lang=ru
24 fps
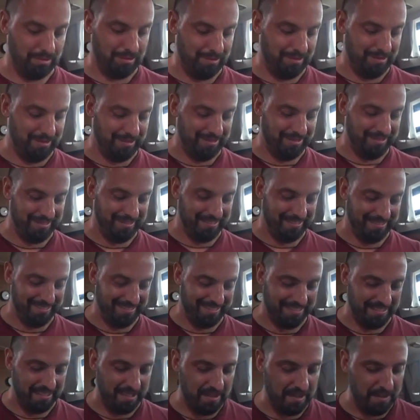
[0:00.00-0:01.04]

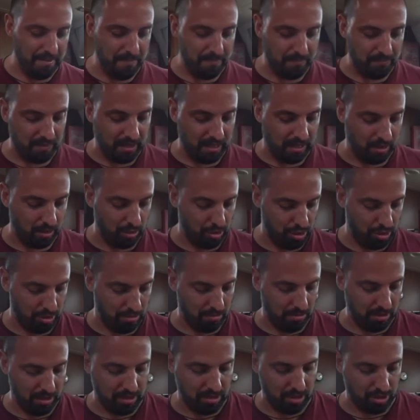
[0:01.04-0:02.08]
Ну Короче,
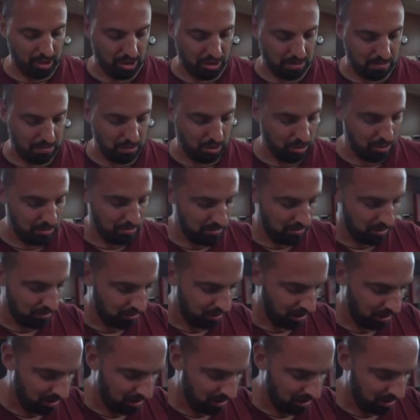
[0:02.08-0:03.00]
мы сейчас берем вот